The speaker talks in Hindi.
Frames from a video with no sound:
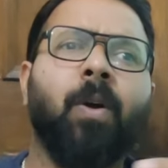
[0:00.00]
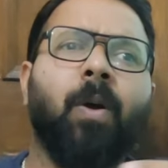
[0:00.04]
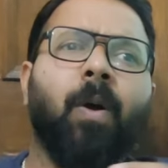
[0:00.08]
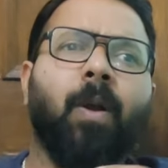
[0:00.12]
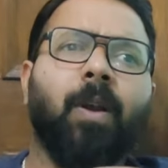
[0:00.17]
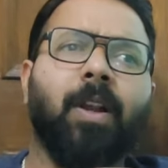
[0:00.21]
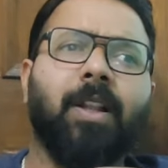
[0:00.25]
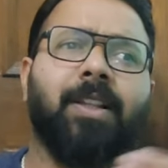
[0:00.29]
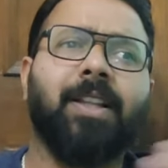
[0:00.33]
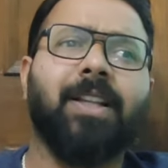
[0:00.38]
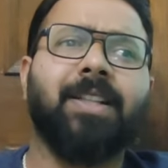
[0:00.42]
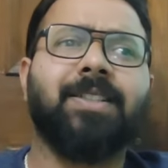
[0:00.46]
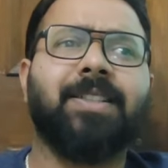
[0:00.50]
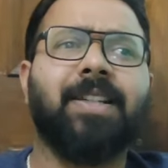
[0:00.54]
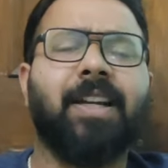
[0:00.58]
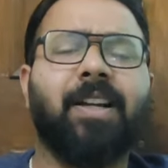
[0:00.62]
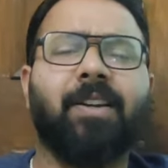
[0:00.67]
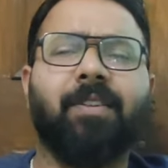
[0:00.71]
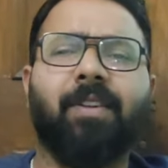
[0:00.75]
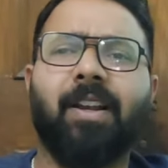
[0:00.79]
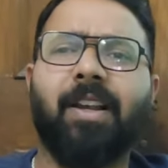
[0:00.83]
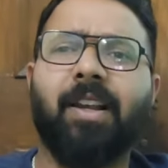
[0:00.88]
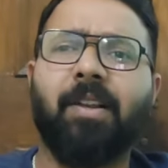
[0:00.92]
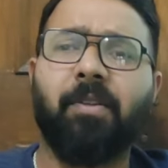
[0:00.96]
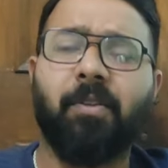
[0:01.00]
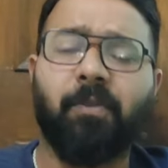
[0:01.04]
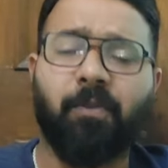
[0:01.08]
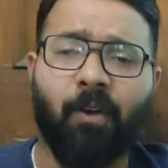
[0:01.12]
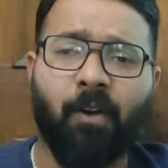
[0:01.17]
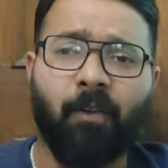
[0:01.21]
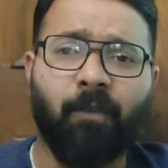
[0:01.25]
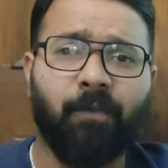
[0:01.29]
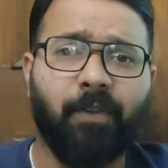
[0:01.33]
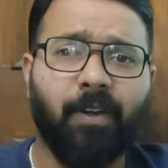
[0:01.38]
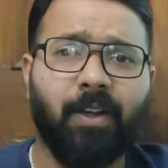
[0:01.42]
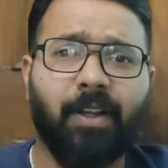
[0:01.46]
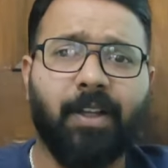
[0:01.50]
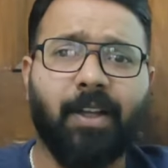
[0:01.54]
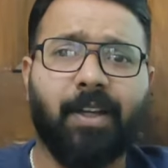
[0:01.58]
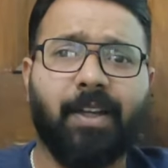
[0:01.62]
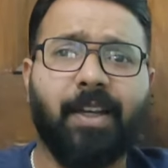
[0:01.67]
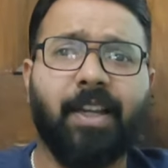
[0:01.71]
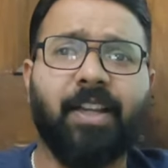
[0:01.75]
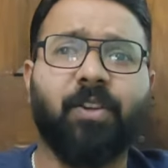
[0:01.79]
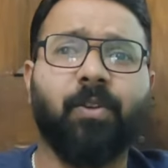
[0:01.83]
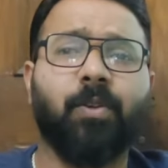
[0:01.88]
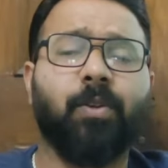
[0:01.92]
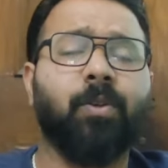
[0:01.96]
और अदर स्टेट वाले भी फॉर्म फिल कर
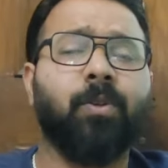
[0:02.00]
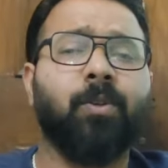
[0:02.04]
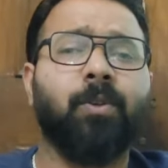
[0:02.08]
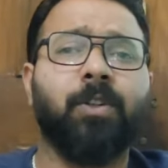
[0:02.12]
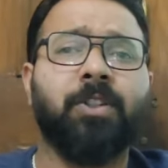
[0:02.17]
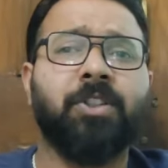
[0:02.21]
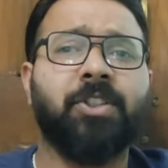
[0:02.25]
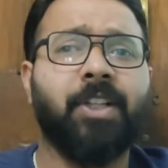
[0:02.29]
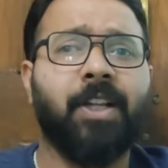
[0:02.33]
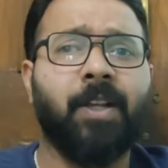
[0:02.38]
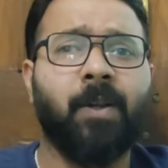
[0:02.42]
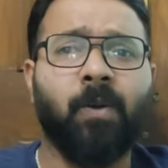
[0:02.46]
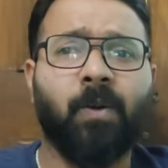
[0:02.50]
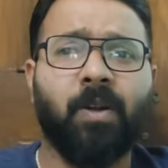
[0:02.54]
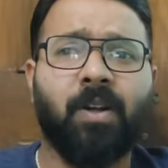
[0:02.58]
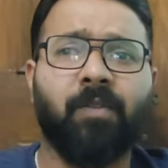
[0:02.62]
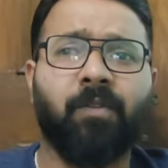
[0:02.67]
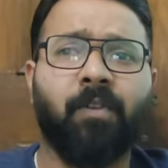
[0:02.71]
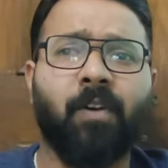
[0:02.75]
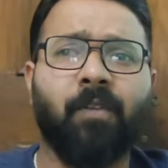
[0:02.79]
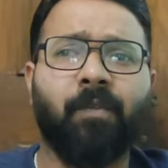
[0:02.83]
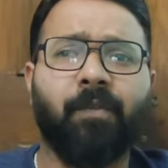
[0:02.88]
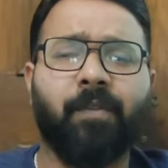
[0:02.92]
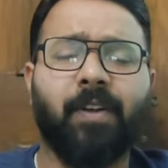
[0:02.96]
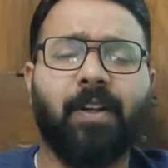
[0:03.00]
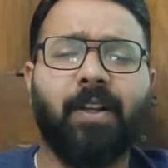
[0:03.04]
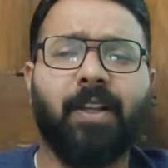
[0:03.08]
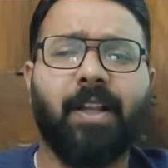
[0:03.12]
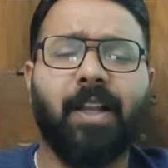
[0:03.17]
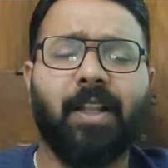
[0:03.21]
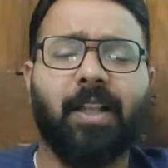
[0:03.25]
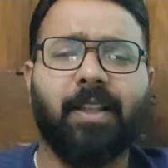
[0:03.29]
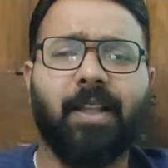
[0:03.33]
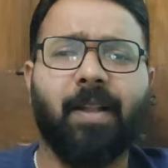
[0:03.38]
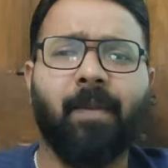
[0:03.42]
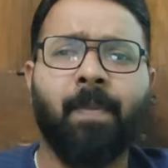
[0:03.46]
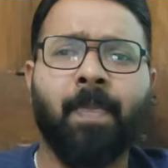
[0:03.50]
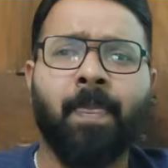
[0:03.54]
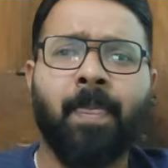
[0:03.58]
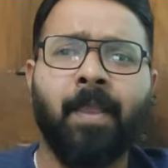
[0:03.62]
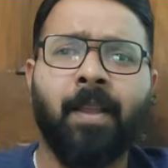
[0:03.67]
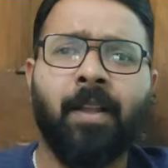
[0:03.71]
रहे हैं क्योंकि उन्होंने जेलों का फॉर्म फिल किया था